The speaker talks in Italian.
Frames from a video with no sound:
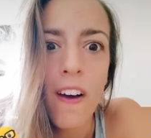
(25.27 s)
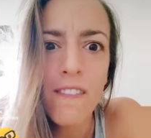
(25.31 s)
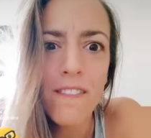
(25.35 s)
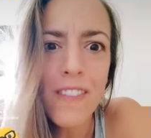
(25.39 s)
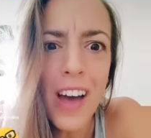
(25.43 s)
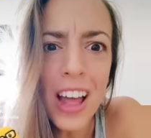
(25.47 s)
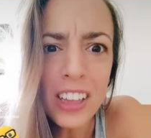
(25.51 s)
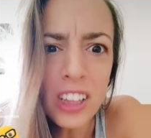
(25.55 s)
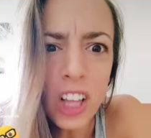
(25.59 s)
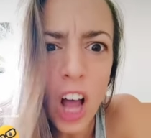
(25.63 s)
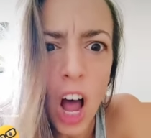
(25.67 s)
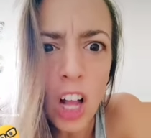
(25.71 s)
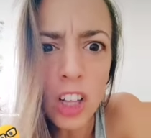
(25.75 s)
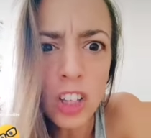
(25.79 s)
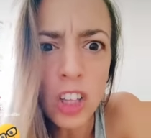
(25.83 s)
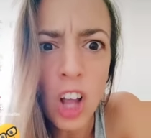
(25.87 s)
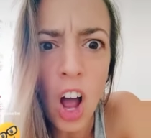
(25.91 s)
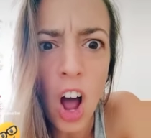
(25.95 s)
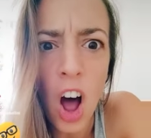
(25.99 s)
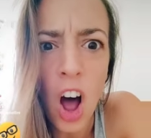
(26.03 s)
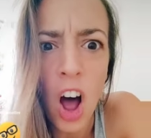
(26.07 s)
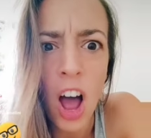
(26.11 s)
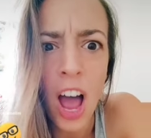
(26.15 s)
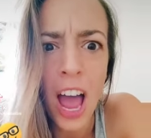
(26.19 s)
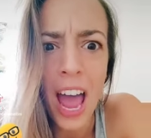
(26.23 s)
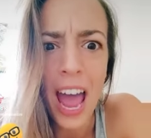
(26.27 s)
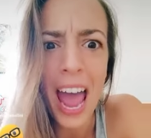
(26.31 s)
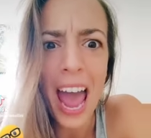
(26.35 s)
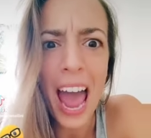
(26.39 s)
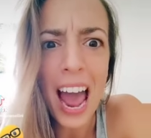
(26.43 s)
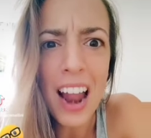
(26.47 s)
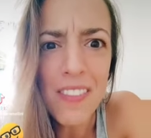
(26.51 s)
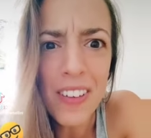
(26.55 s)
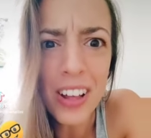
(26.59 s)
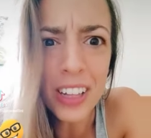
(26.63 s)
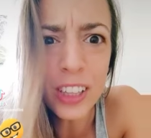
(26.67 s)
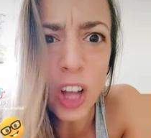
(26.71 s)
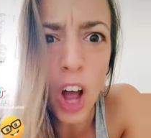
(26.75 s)
28! È
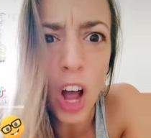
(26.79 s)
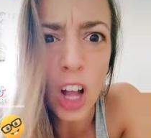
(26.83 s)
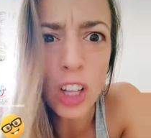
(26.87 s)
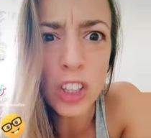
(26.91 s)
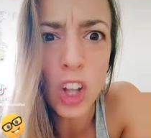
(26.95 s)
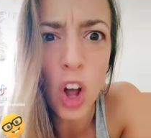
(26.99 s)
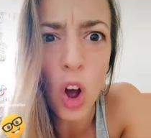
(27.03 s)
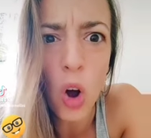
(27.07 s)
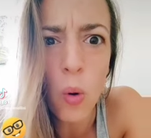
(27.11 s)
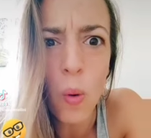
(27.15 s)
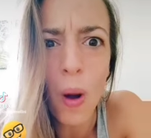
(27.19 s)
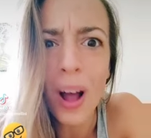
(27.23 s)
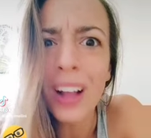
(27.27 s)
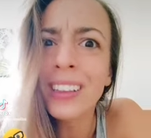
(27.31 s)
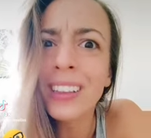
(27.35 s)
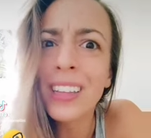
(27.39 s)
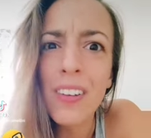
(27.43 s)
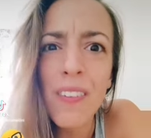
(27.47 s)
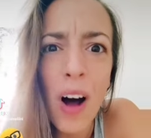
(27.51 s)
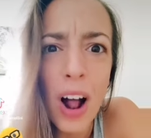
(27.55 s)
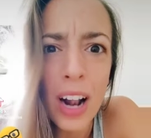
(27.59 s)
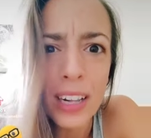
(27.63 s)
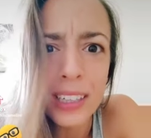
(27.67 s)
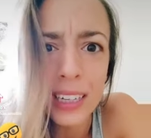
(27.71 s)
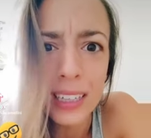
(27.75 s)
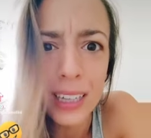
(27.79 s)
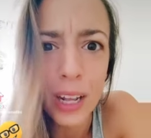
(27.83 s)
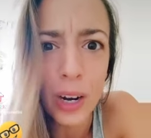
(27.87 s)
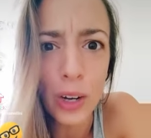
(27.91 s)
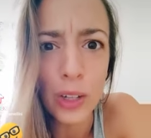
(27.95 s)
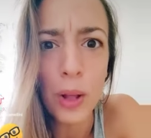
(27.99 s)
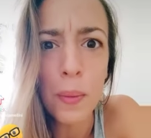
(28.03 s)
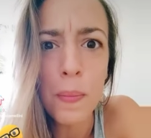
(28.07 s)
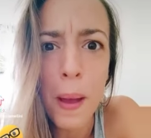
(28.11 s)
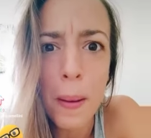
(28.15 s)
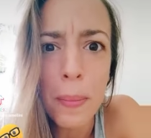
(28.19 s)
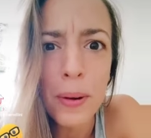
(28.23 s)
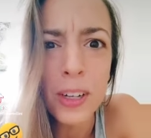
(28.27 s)
il 28! Quante volte te lo
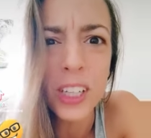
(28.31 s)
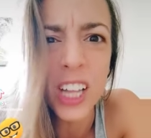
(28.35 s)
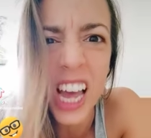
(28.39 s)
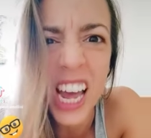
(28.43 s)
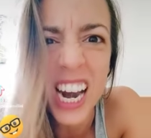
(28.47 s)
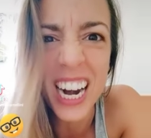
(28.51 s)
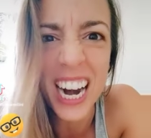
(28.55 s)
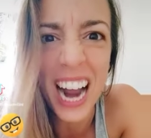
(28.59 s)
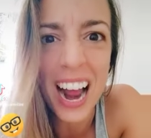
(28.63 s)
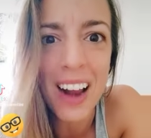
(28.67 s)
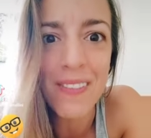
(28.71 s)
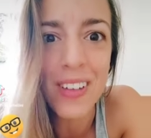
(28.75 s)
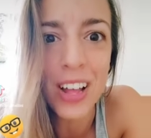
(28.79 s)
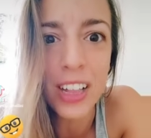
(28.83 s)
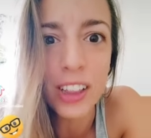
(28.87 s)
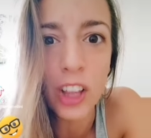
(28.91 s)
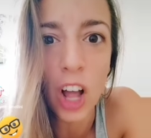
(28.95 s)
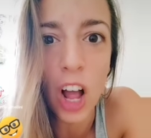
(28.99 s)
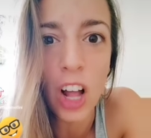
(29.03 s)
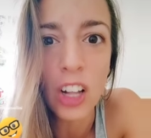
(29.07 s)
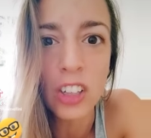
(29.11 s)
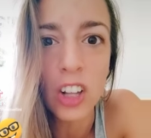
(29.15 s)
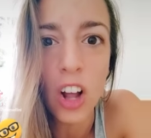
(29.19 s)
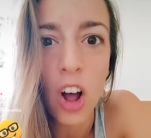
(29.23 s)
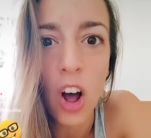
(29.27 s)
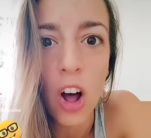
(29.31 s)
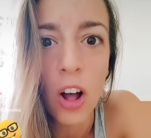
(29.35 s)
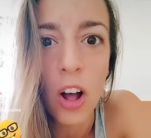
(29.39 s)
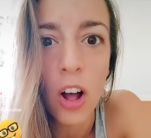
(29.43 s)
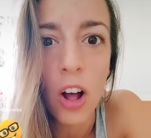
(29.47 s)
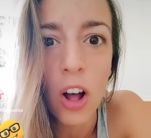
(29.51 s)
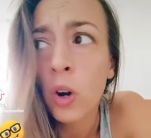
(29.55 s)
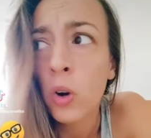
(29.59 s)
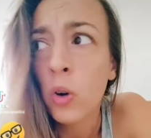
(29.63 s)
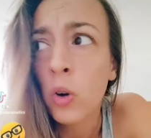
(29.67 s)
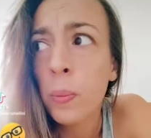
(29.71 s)
dobbiamo dire che è il 28?